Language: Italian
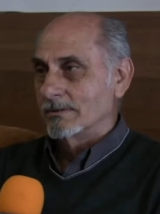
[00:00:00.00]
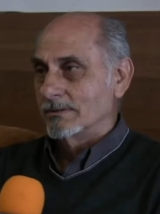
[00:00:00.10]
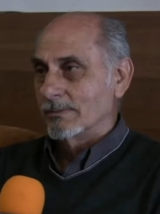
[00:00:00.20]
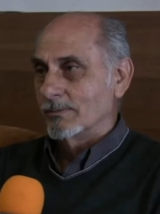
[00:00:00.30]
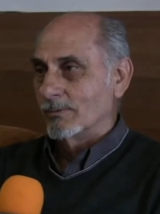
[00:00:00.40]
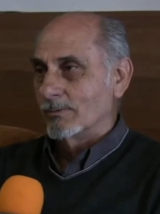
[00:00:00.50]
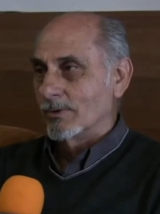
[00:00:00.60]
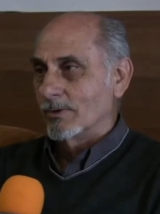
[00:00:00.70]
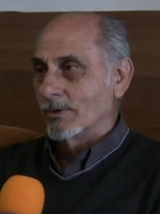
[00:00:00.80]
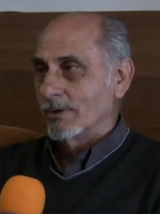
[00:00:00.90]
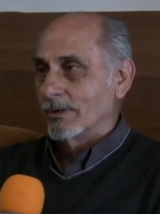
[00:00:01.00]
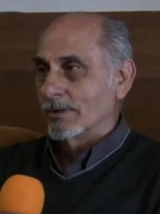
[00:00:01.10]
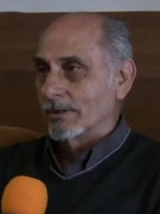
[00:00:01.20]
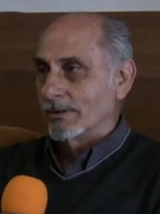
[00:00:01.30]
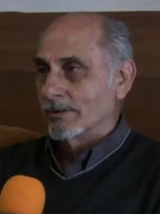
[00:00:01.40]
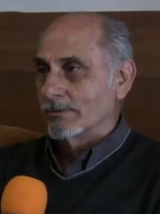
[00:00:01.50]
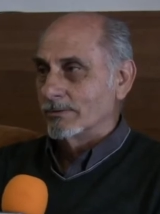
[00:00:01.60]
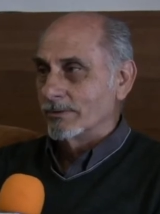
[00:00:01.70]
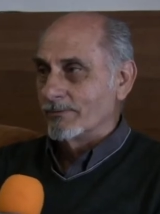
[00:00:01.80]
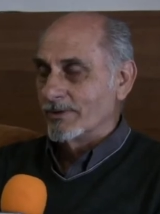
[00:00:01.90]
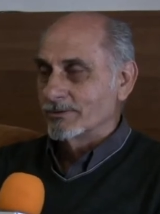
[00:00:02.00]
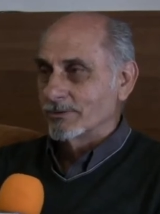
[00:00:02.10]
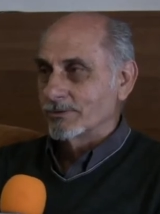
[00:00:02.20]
diciamo un po' eh, condiviso,